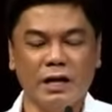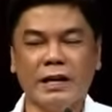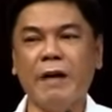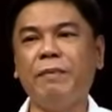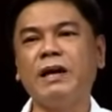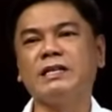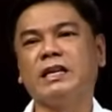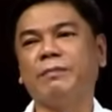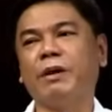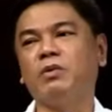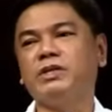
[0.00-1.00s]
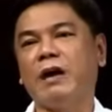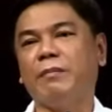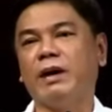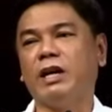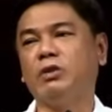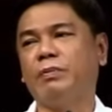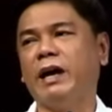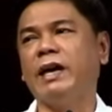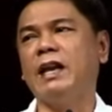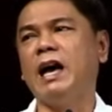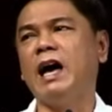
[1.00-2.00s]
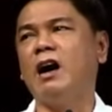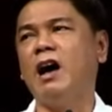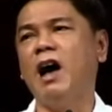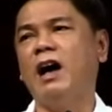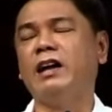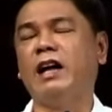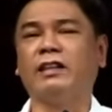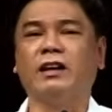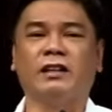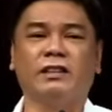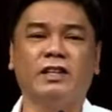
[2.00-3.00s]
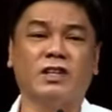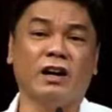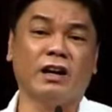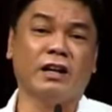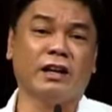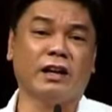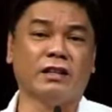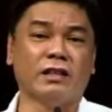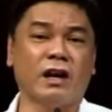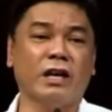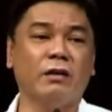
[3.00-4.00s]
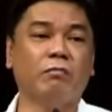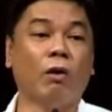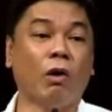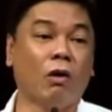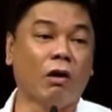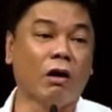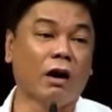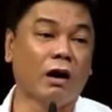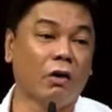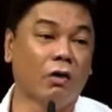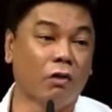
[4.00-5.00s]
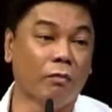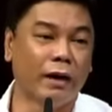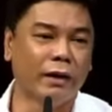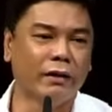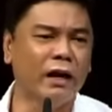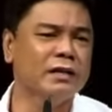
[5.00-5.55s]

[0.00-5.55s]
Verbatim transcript: Napakasarap pag-usapan. Ito palang hinahangaan nating artista ang ganda-ganda ay bulok ang kalooban.